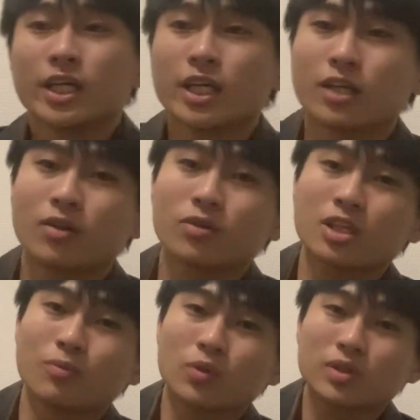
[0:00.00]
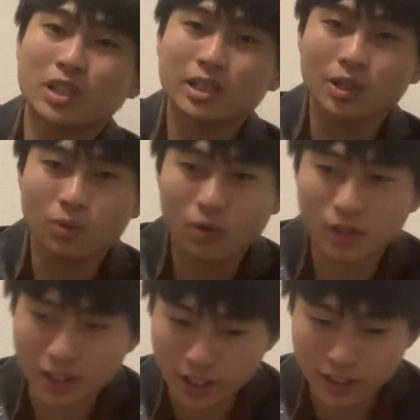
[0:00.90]
いろいろね、持ってったところ
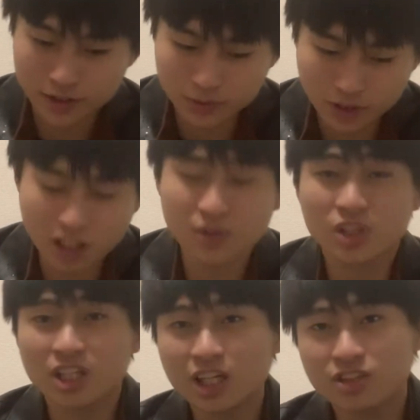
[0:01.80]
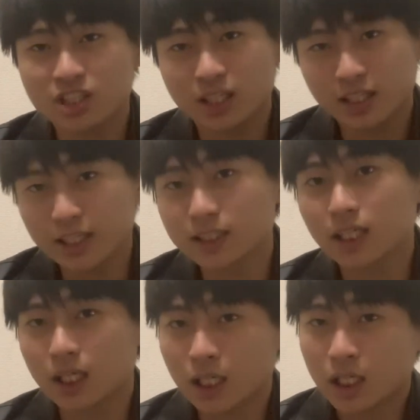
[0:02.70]
でね、そんなもの開く時間ないですか
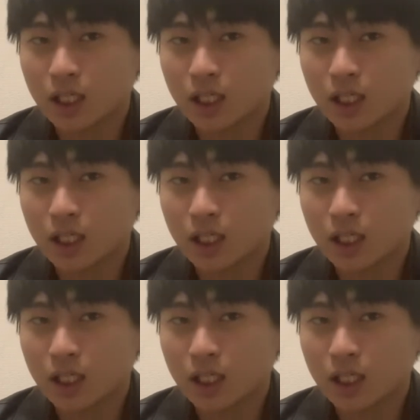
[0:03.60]
ら。